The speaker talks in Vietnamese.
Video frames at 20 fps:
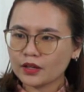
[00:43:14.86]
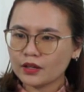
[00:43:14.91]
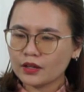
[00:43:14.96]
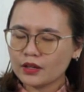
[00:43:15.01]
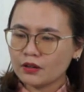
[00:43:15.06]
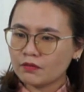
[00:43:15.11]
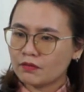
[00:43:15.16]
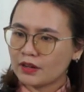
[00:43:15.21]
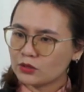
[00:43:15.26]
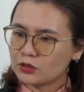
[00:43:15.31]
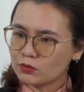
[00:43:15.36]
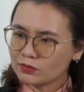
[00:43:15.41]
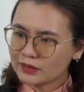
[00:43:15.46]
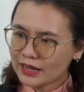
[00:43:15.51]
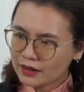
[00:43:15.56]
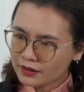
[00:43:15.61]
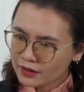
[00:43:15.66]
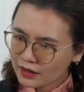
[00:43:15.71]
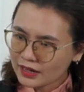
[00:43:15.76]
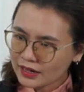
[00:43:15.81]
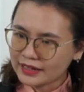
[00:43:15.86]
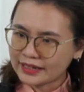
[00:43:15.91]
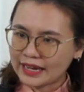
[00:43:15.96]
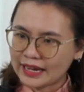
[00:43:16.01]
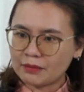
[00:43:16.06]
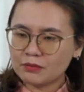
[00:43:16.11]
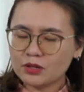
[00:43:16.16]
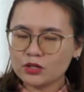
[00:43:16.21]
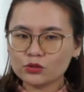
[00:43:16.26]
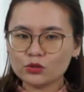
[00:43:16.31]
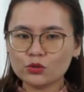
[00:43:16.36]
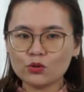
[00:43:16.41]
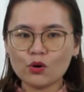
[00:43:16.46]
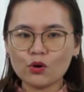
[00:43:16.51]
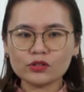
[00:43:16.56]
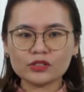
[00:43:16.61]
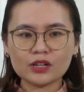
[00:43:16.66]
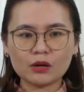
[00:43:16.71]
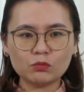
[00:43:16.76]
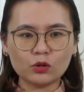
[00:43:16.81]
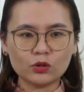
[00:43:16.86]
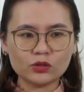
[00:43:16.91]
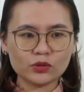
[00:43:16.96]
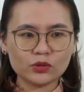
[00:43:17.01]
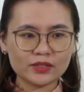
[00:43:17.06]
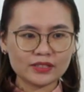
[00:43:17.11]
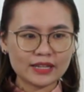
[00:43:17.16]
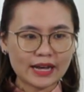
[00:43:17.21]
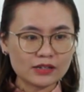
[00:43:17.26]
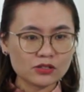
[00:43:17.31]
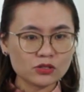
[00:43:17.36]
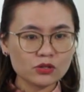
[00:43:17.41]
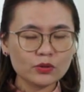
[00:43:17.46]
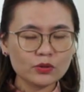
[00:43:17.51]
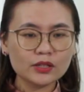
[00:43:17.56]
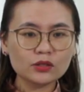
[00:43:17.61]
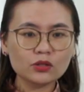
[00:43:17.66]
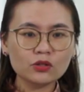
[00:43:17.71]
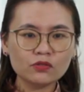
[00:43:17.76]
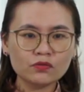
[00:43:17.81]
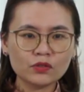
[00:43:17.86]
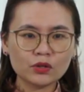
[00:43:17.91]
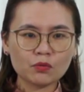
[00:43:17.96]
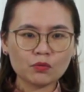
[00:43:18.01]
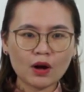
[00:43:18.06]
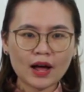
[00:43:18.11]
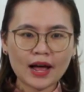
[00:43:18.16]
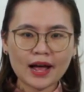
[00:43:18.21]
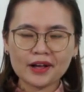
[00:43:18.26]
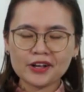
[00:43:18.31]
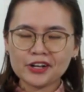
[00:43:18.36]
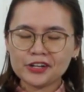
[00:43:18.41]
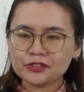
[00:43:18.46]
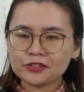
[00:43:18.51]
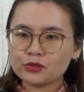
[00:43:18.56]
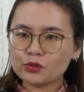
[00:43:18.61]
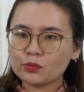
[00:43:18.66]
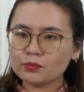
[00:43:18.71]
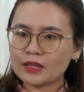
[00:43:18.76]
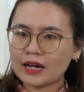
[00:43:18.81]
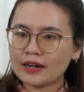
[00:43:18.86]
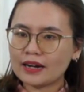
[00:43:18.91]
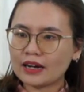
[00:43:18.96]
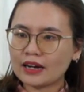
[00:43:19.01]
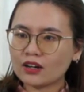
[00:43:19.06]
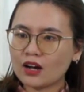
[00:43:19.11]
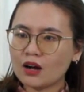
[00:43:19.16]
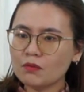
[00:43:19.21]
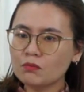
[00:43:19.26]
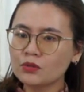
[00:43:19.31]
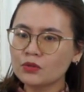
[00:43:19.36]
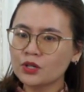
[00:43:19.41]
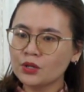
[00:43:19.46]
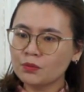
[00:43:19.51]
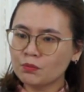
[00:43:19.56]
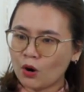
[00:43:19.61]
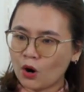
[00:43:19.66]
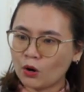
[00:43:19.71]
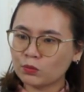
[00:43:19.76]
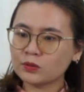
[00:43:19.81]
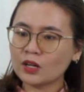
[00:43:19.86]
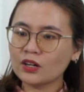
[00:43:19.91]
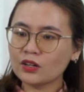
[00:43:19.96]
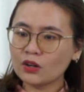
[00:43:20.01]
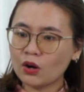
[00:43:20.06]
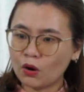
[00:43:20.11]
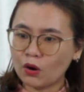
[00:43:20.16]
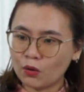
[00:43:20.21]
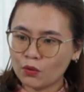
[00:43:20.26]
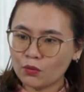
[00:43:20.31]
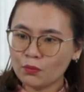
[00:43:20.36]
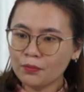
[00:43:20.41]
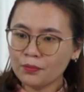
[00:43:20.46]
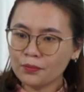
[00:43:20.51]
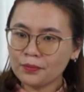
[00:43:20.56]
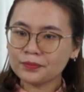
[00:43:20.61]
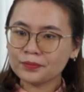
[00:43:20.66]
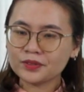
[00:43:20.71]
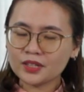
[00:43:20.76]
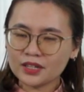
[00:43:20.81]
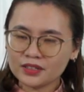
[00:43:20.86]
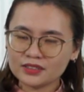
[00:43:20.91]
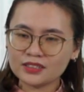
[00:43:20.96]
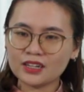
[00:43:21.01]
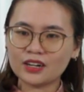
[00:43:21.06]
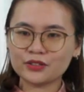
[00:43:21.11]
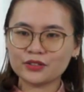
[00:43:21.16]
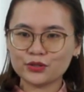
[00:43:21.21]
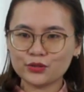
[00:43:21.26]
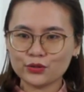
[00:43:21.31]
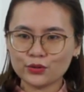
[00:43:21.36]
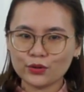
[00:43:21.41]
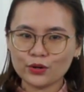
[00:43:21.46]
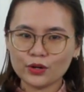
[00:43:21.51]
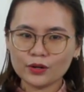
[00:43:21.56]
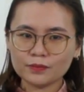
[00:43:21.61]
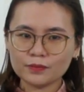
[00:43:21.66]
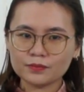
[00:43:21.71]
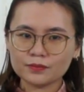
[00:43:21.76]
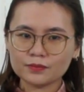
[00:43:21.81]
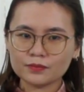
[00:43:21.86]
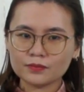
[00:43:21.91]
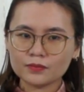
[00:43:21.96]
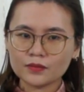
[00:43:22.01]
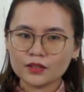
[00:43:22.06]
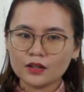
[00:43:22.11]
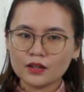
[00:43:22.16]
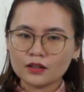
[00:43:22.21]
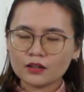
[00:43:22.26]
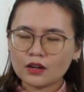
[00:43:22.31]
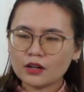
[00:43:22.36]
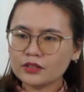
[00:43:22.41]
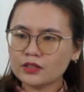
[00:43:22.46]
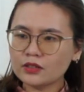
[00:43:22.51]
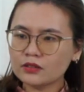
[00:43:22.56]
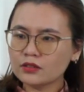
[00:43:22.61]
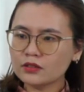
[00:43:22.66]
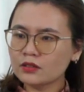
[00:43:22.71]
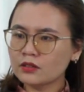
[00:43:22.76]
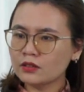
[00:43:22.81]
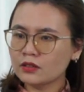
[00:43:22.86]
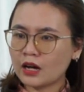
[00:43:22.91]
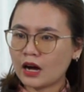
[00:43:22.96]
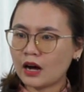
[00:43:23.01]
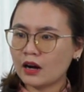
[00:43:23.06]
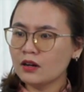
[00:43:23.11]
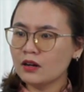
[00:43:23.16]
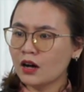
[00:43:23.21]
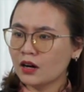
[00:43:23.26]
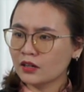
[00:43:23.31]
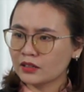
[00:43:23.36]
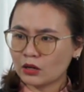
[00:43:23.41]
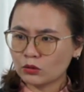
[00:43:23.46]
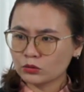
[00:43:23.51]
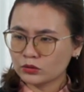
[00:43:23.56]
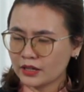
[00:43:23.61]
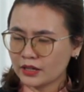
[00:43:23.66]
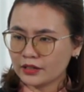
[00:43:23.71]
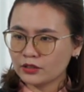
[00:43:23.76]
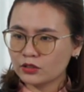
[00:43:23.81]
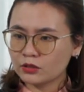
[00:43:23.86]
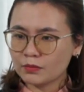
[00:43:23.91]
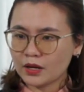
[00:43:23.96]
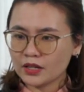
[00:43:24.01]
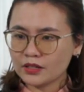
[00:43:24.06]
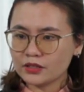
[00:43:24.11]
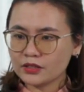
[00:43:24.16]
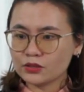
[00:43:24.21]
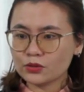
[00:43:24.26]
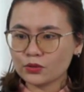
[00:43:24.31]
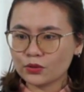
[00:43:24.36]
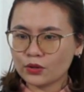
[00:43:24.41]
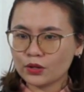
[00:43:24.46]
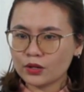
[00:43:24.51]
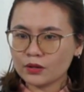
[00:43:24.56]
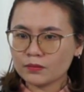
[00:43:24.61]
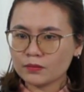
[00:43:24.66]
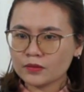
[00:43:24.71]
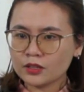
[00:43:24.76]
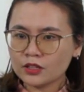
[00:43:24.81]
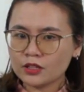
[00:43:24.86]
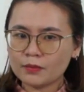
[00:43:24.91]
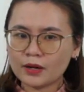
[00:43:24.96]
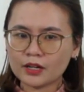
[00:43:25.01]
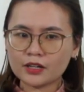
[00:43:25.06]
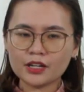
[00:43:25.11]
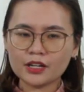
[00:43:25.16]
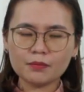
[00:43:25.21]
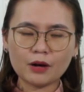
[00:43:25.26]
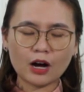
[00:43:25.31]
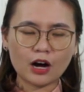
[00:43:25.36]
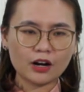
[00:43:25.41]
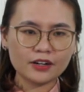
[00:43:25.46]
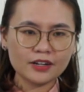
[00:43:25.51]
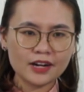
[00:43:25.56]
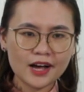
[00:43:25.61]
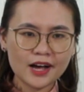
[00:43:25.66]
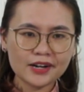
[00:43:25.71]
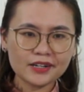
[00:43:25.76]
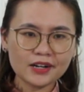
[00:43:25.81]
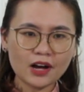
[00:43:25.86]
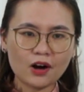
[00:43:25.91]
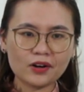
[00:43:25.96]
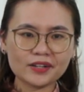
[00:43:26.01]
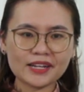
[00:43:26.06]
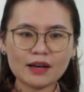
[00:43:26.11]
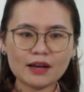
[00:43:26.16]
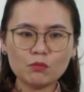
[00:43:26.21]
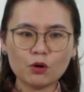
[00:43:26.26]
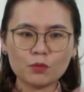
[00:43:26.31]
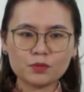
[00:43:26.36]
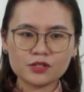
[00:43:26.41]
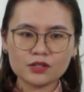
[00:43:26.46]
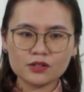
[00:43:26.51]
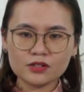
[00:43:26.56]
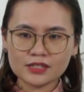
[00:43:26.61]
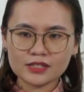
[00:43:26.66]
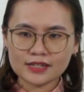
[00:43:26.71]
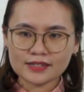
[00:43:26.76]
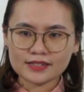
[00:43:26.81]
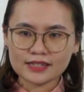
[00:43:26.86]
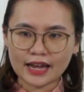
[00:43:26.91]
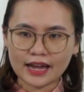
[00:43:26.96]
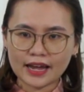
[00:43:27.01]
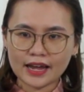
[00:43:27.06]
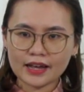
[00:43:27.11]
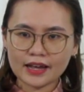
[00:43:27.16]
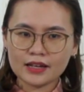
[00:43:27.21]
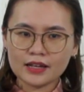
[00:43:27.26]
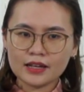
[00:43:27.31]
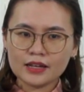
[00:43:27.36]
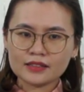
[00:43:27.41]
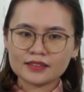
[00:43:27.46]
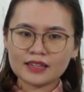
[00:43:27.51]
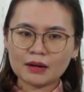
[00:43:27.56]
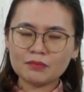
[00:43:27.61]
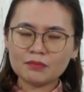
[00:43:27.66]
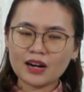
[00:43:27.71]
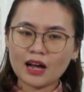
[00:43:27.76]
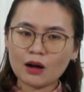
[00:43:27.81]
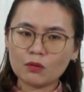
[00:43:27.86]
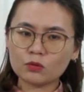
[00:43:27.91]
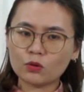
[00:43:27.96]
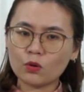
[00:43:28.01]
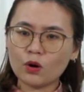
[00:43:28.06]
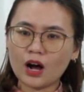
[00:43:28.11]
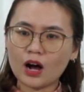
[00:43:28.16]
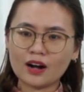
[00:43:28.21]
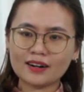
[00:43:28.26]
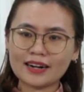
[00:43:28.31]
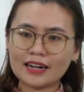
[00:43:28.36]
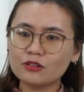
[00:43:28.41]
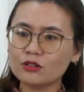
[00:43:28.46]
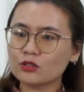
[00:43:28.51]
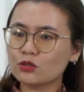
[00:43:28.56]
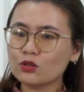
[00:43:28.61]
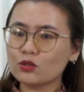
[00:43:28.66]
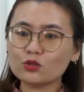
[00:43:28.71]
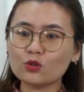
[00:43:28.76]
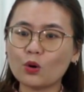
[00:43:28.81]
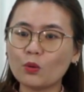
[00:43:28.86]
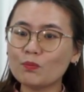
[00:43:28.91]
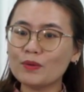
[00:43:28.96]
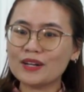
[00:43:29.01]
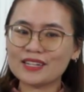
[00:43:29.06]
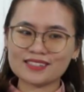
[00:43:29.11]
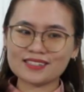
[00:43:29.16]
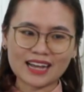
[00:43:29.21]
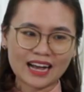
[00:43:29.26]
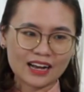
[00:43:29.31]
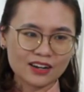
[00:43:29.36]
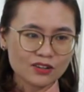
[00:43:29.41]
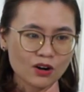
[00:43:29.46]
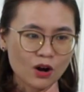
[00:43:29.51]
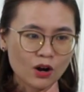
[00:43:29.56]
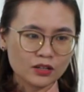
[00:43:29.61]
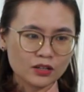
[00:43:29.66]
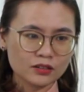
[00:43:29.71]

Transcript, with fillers: Và chúng ta rất là cảm ơn Chúa trong buổi truyền giảng xuân y thương vừa qua, chúng ta đã có 11 thân hữu tin nhận Chúa. Có những người họ lần đầu tiên được bế đến Chúa, nhưng mà khi họ đến, họ nghe một sư chia sẻ, tấm lòng của họ đã được Chúa chuẩn bị sẵn rồi.